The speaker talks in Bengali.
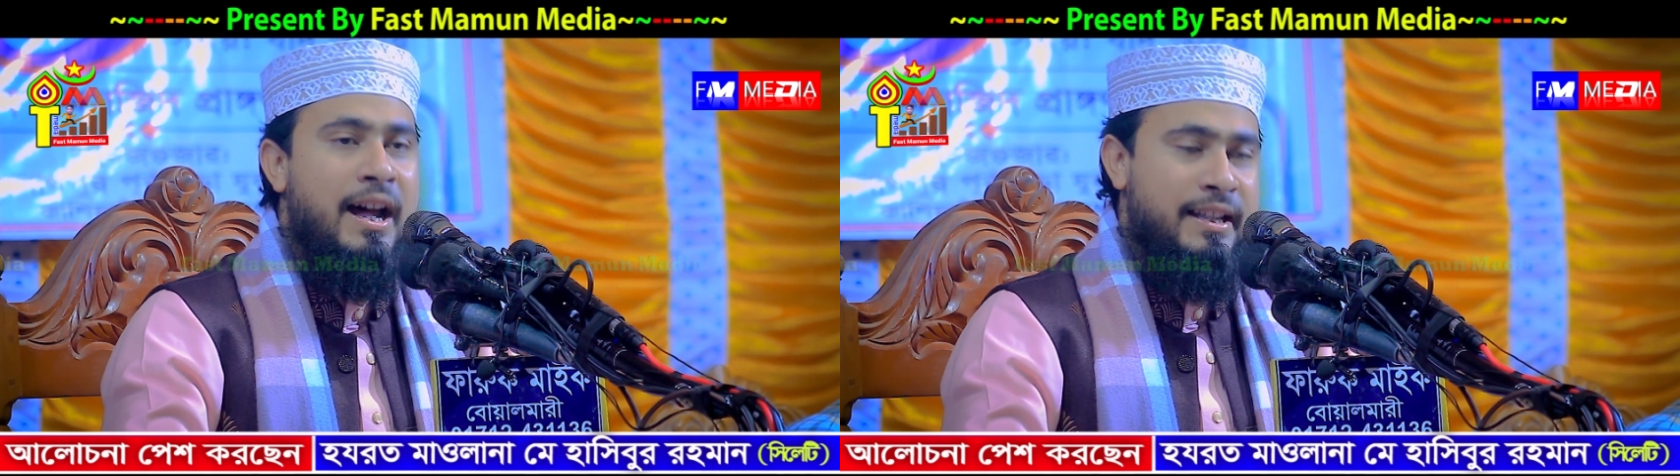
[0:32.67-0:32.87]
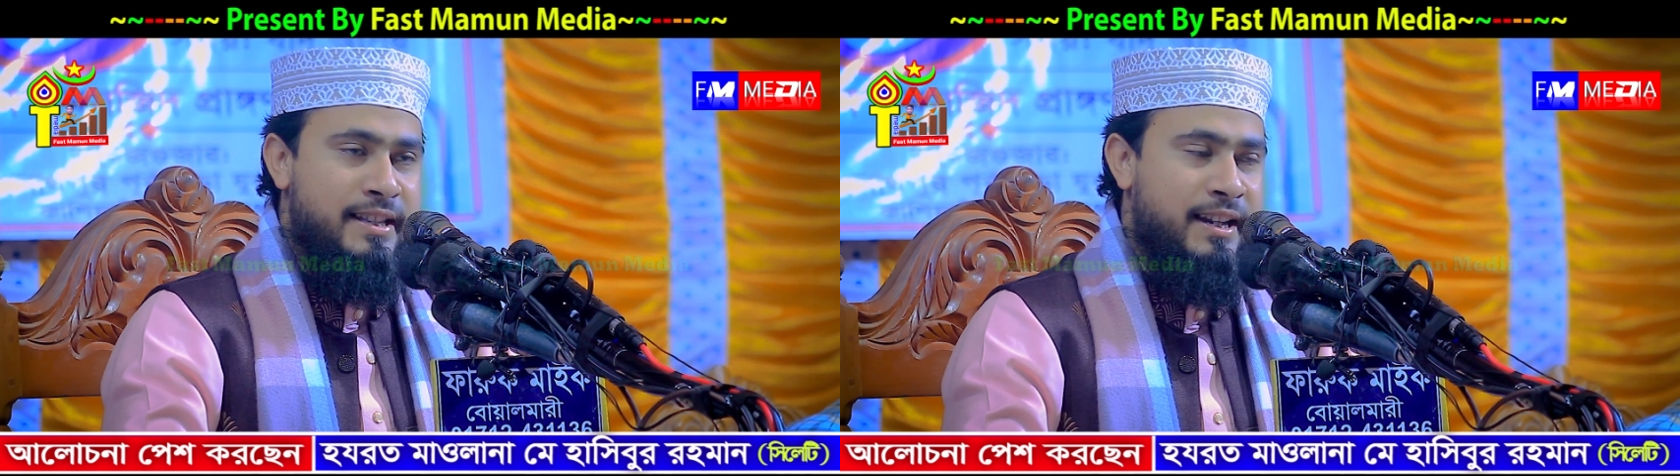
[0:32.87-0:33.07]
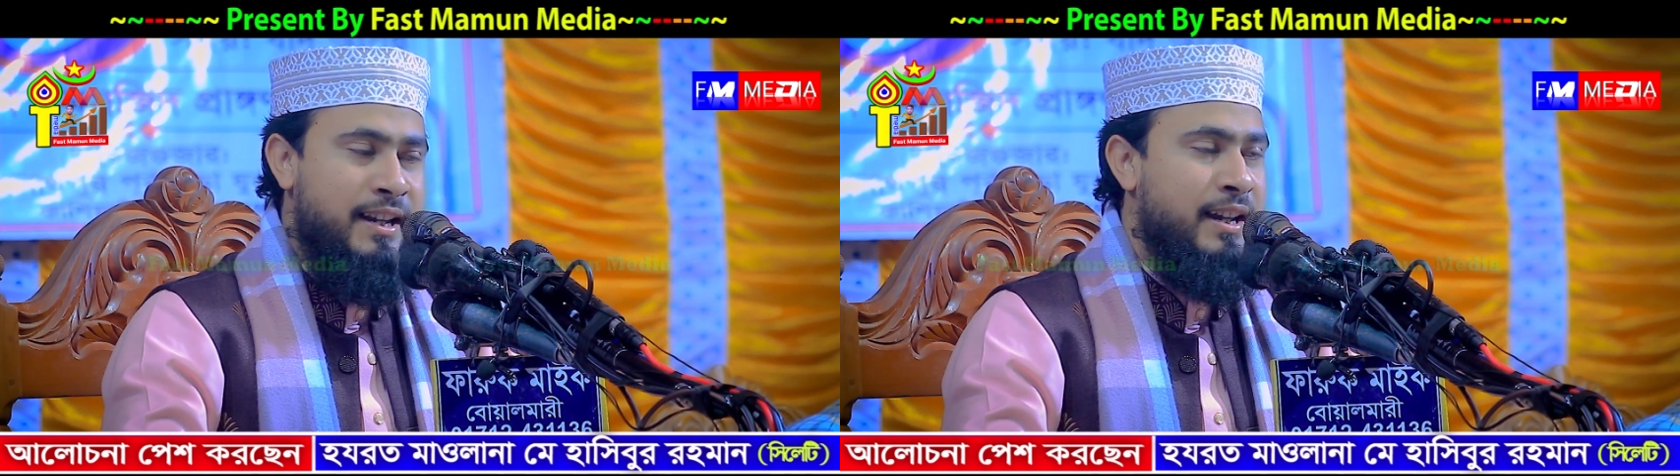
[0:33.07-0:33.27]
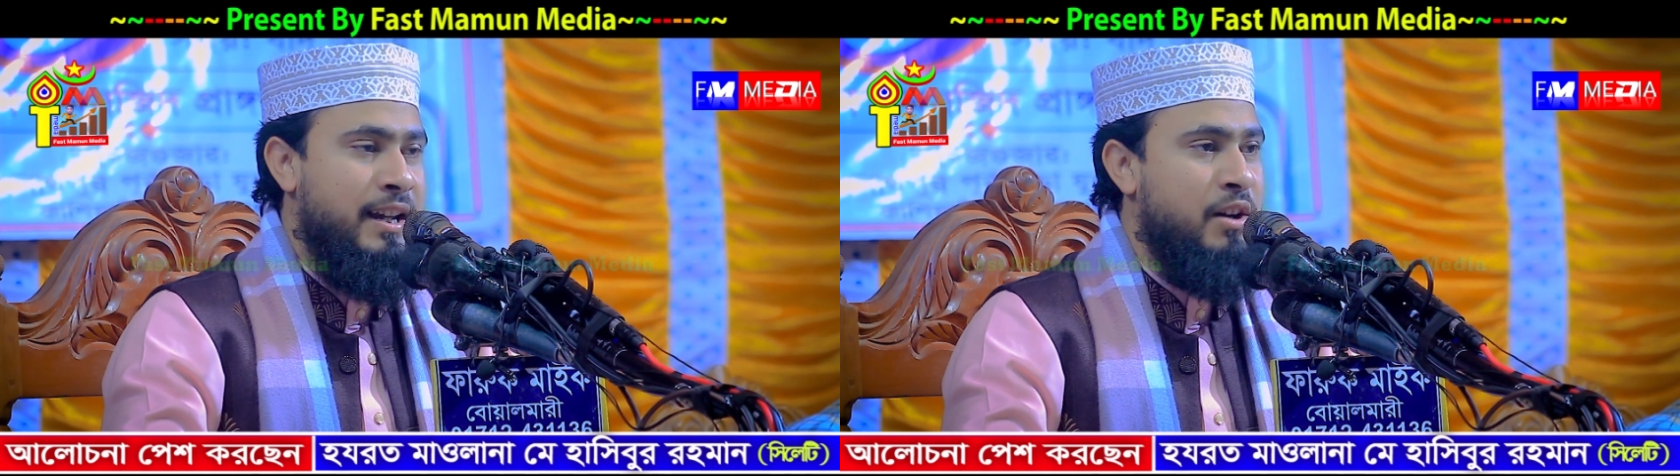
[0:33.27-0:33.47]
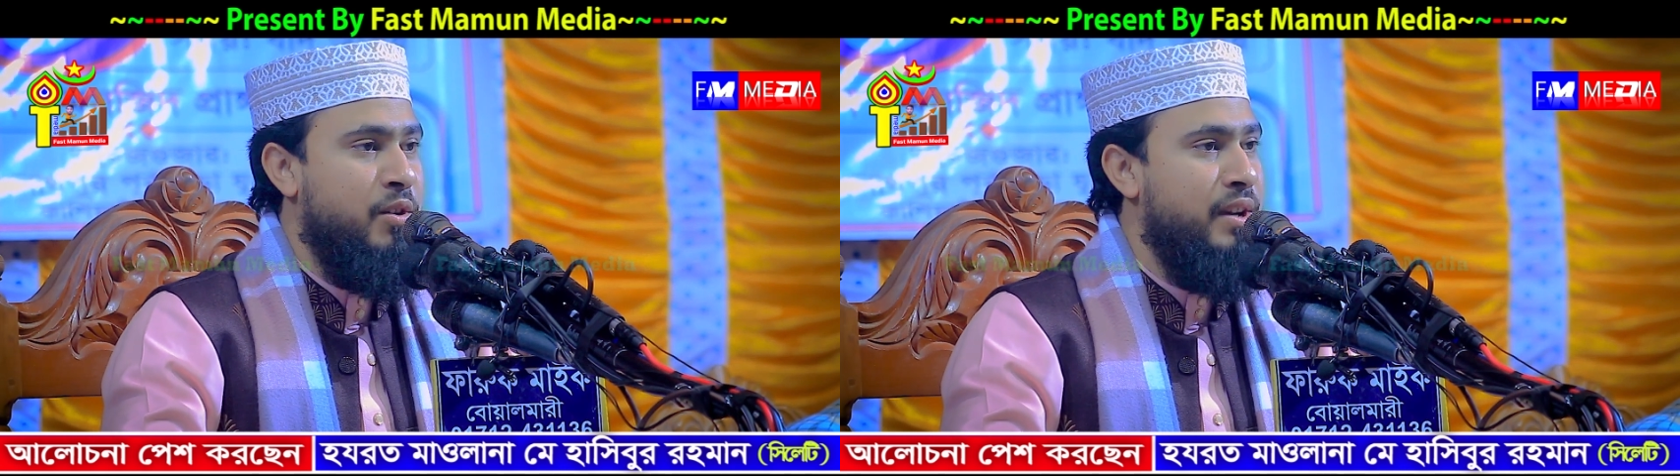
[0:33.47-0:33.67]
আছে
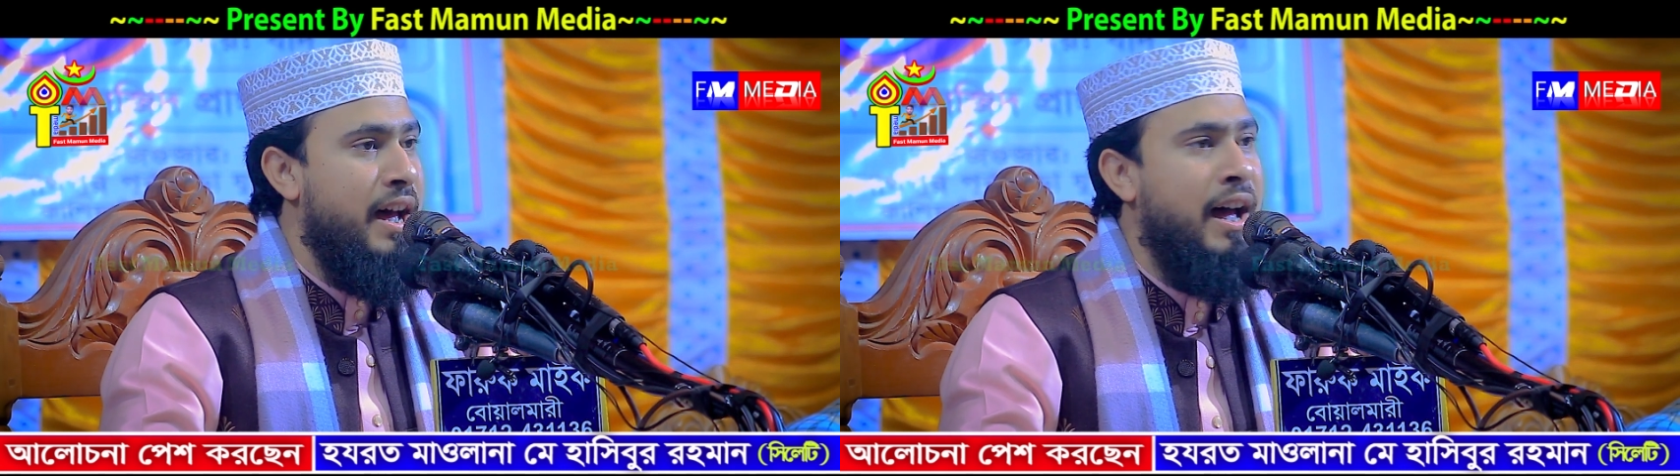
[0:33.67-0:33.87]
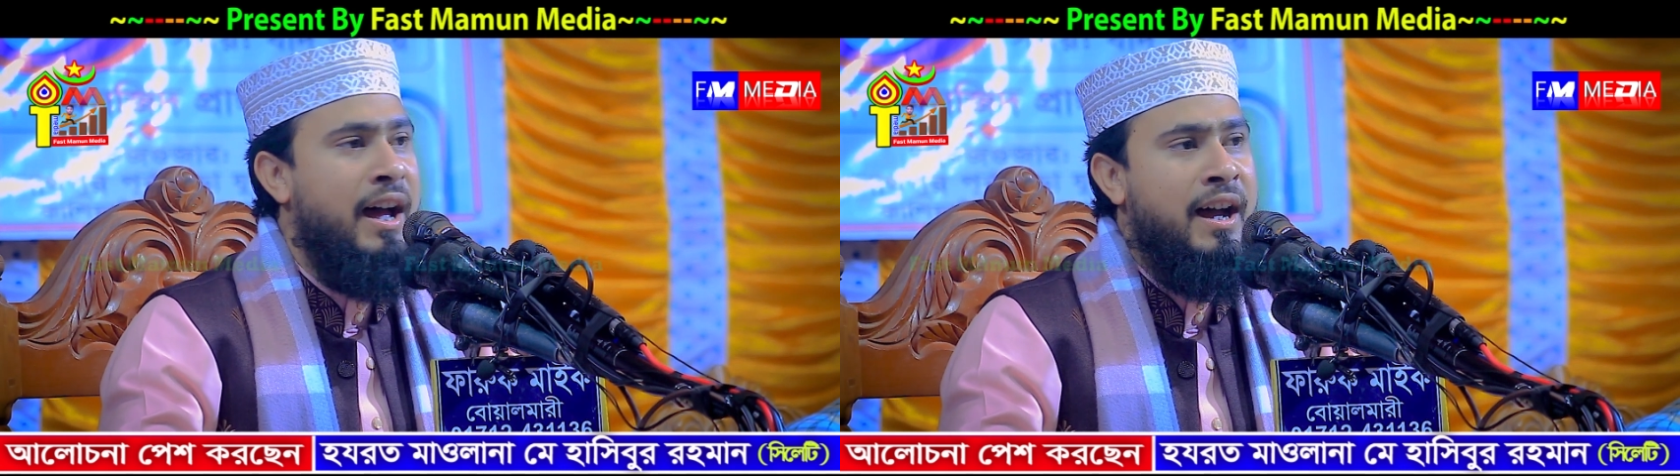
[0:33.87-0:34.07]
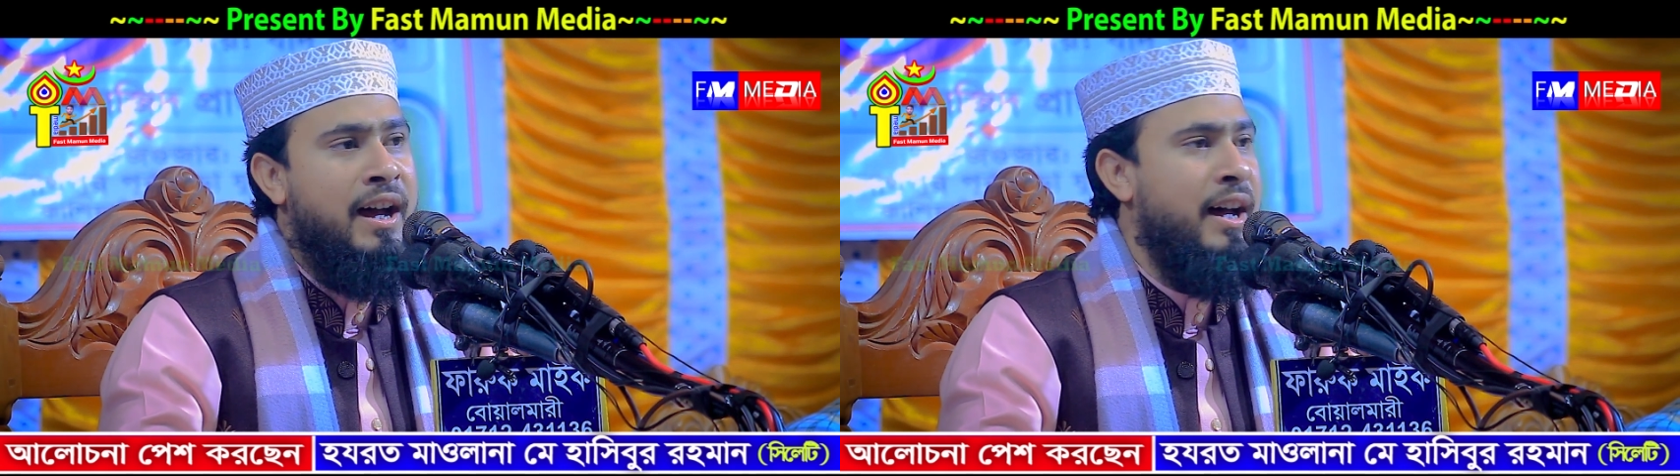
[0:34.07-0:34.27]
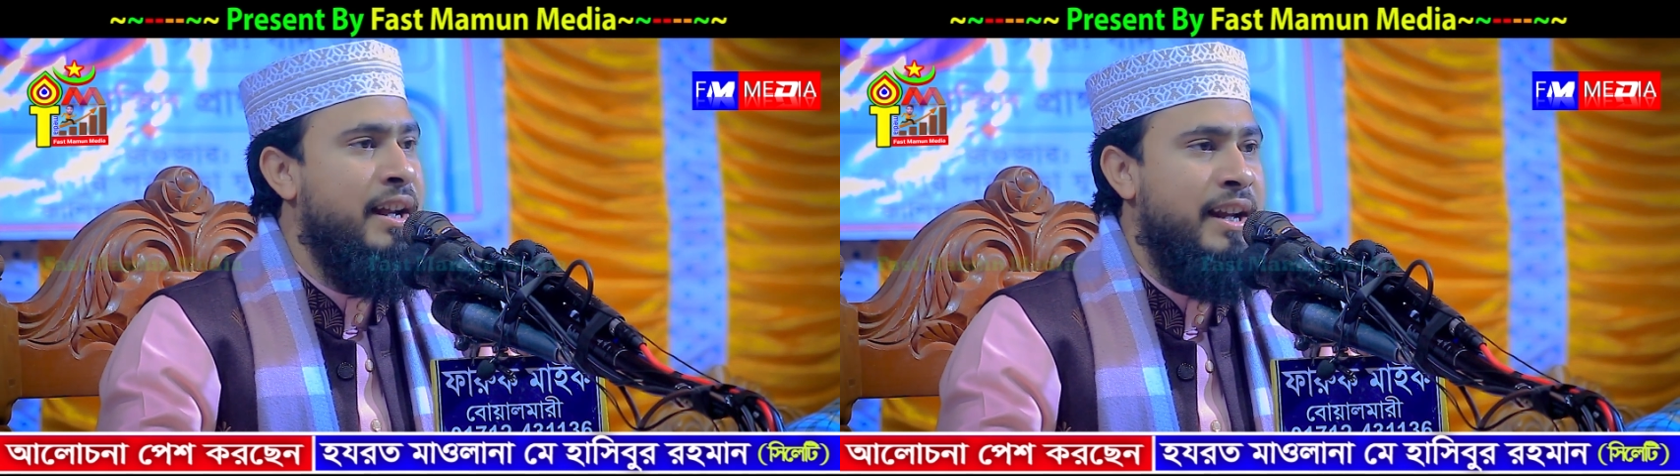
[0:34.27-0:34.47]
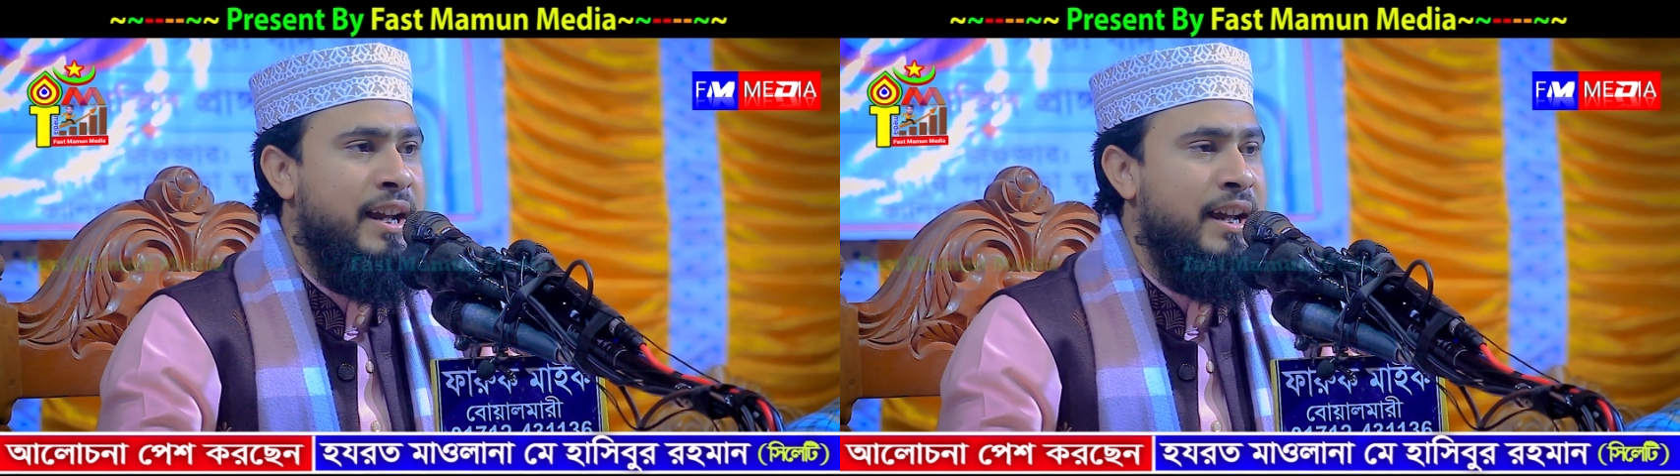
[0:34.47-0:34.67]

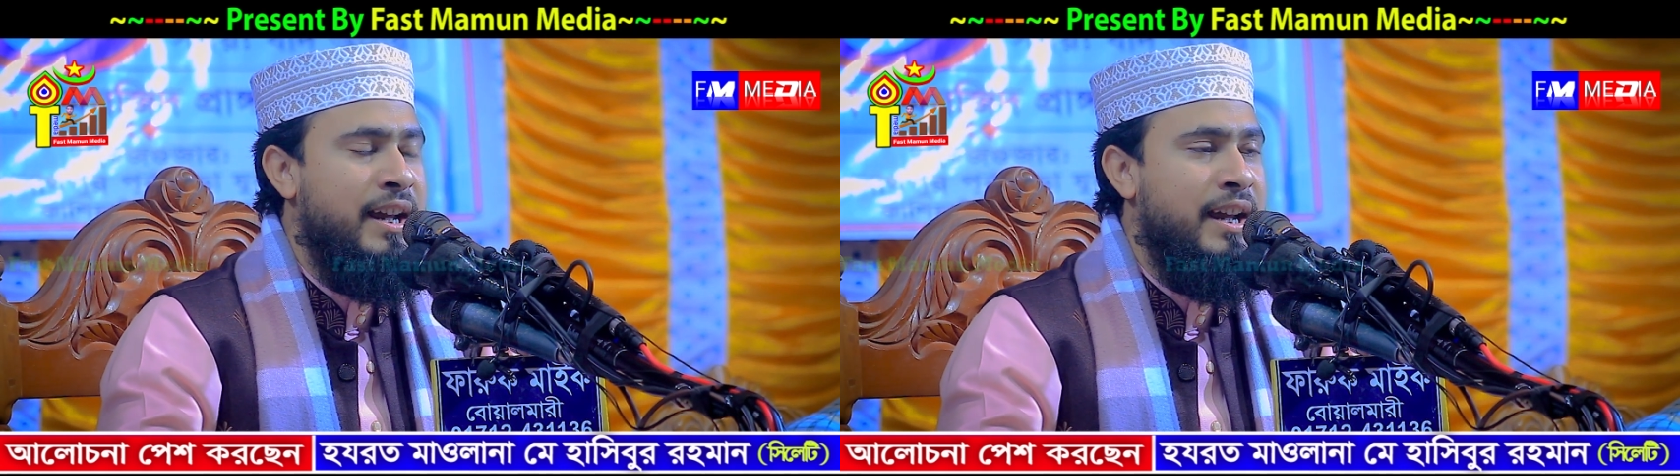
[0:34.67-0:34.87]
অনাহারে